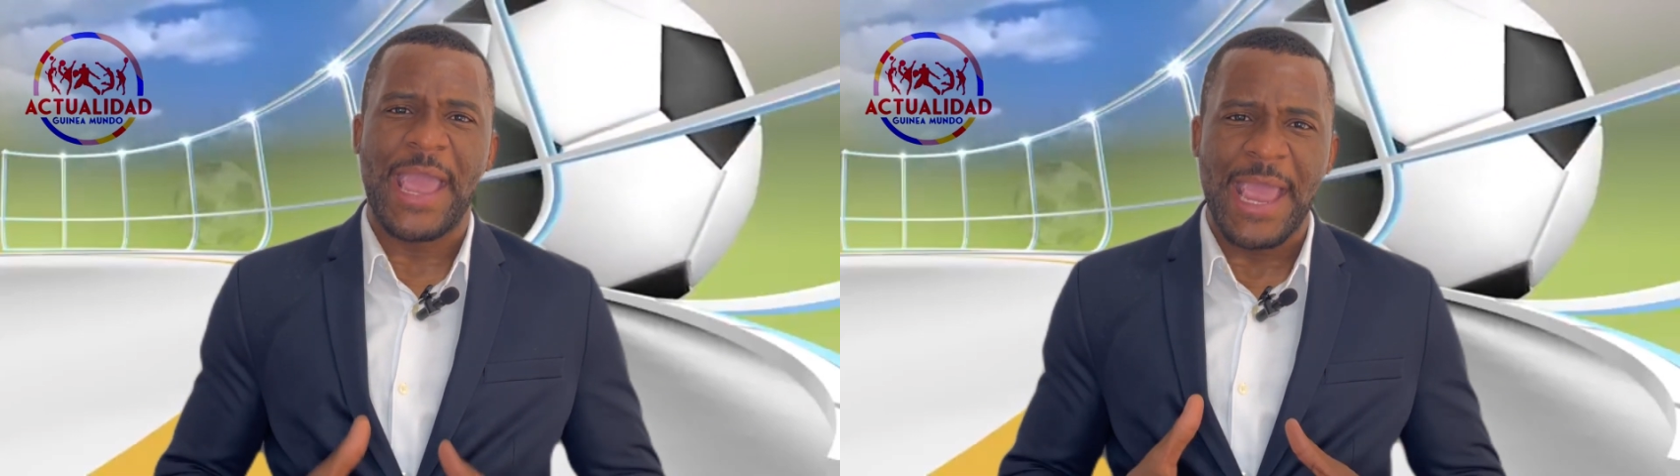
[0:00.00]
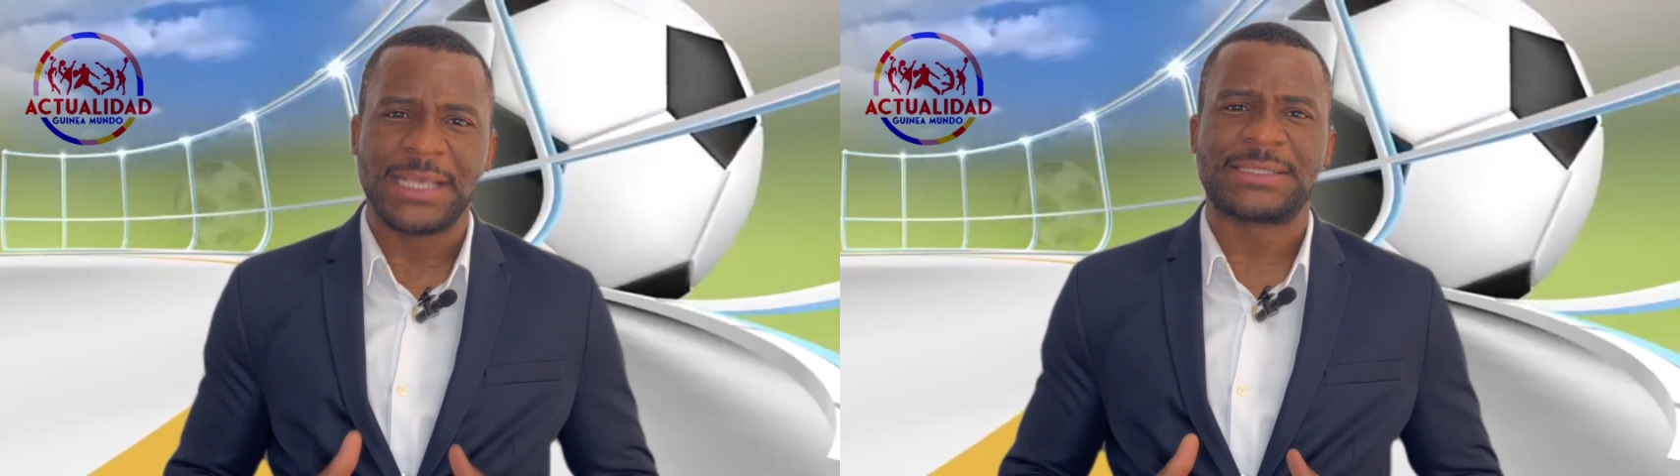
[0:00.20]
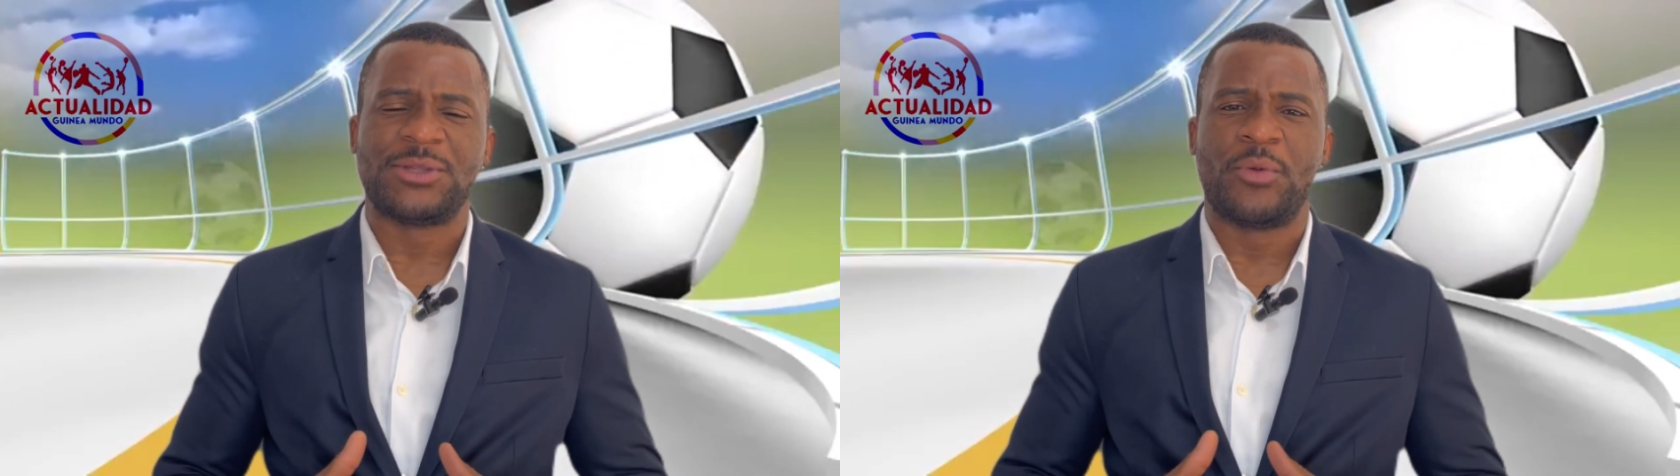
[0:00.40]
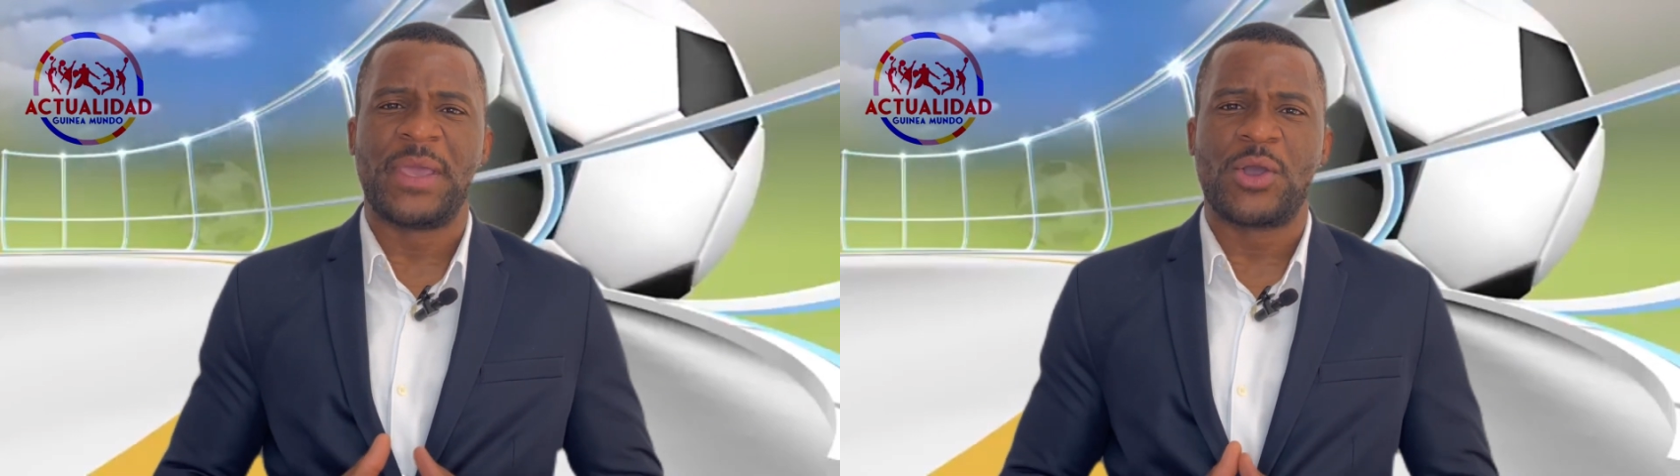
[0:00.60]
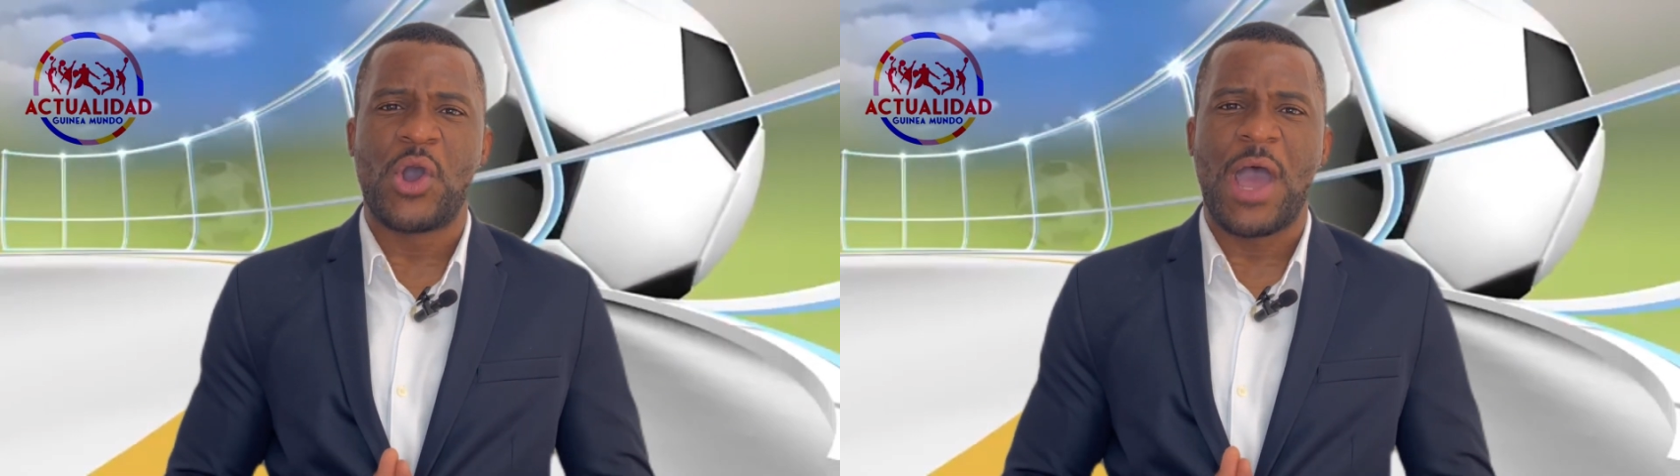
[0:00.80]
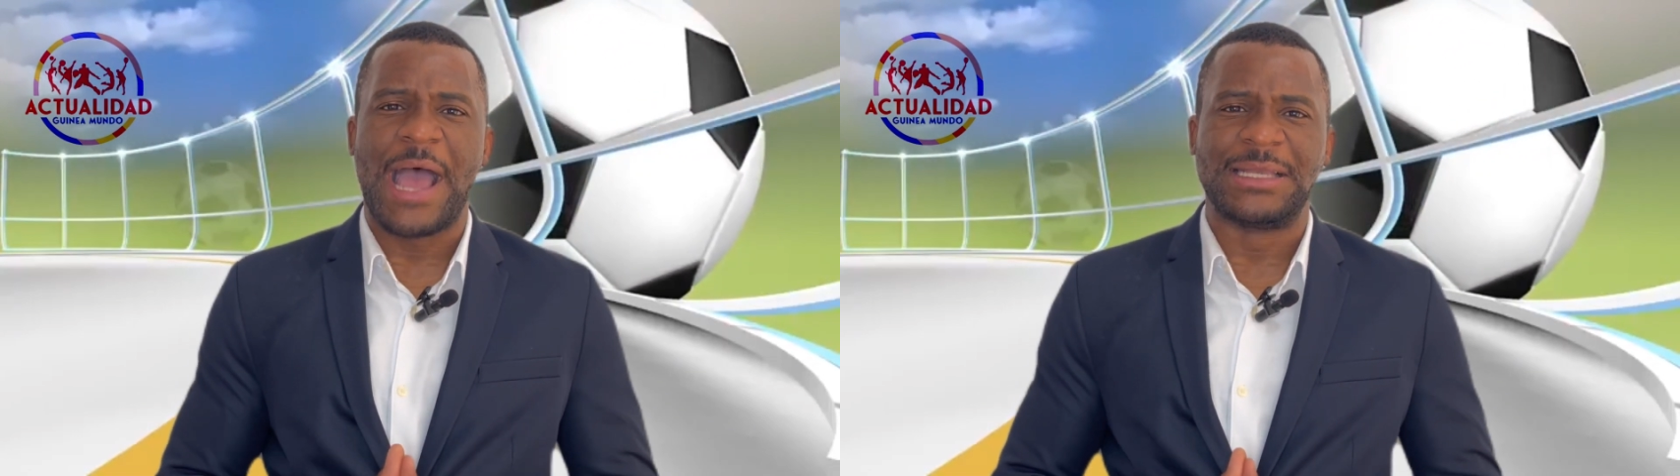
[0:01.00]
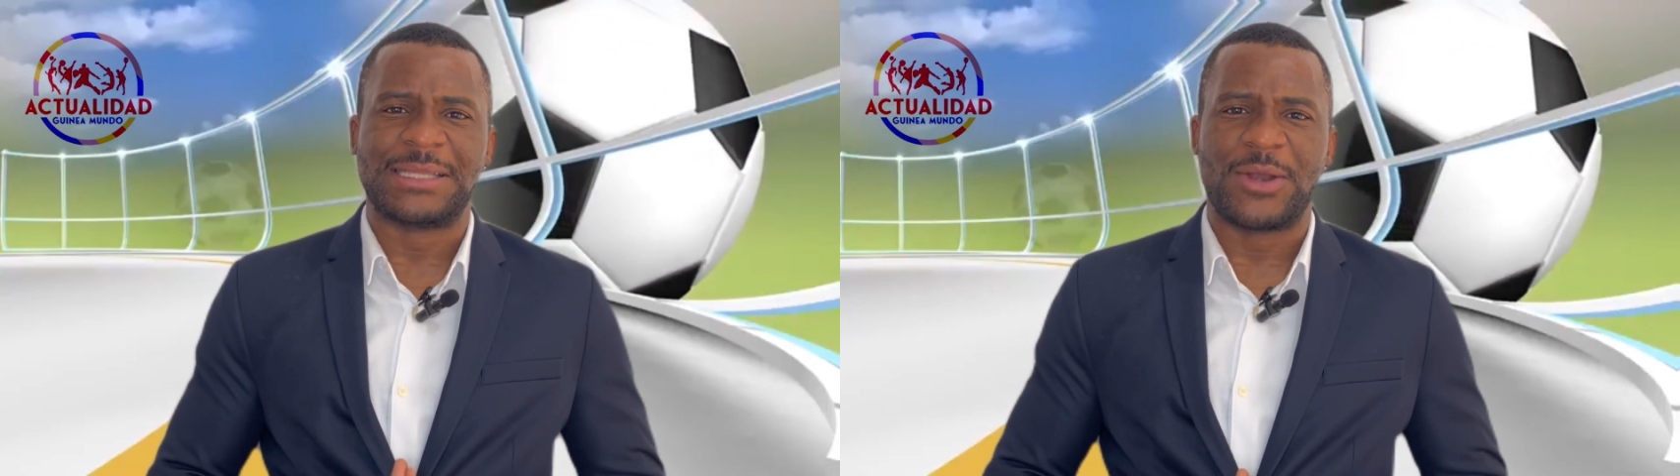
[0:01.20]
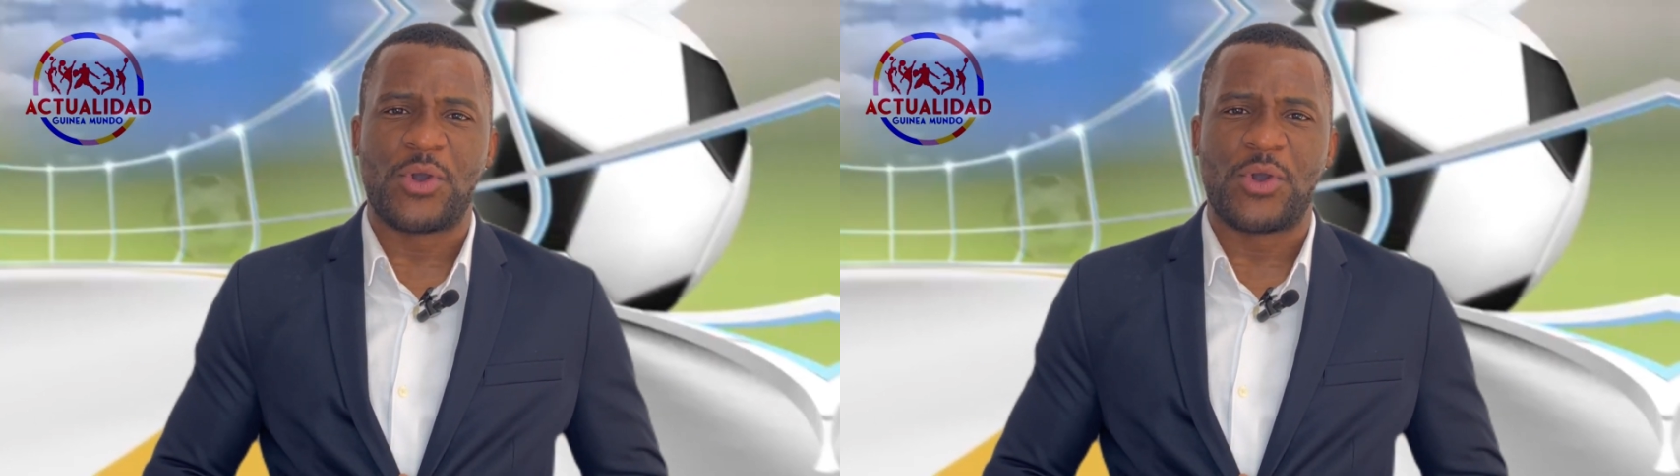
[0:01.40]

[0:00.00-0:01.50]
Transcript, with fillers: este domingo ante el